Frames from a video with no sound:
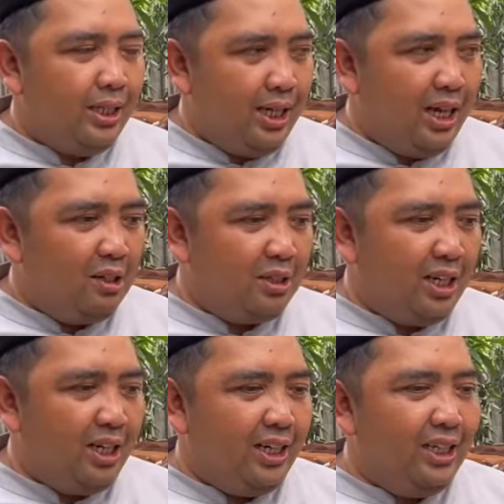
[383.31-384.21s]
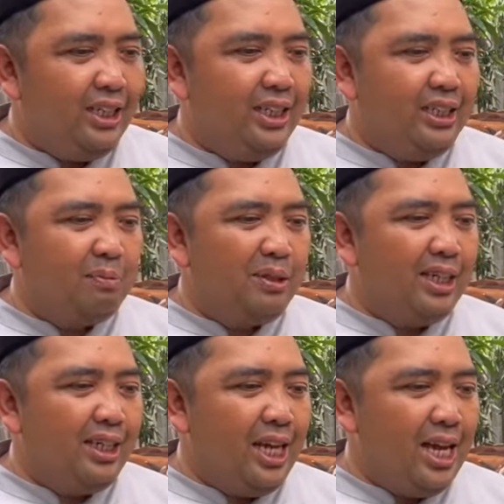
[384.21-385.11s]
Nah kalau saya ini sih
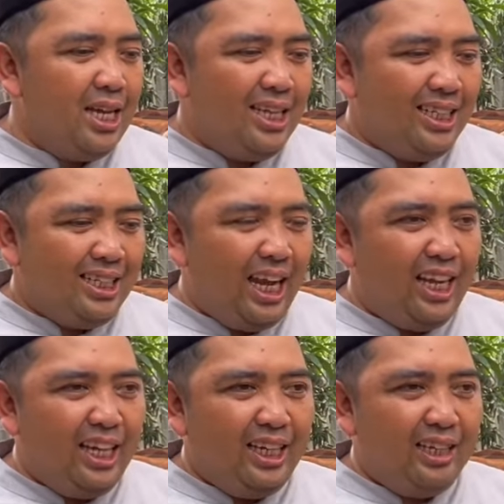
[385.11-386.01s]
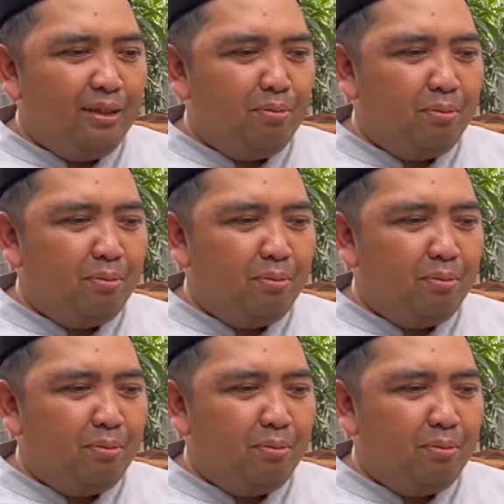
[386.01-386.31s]
sebenarnya saya ingin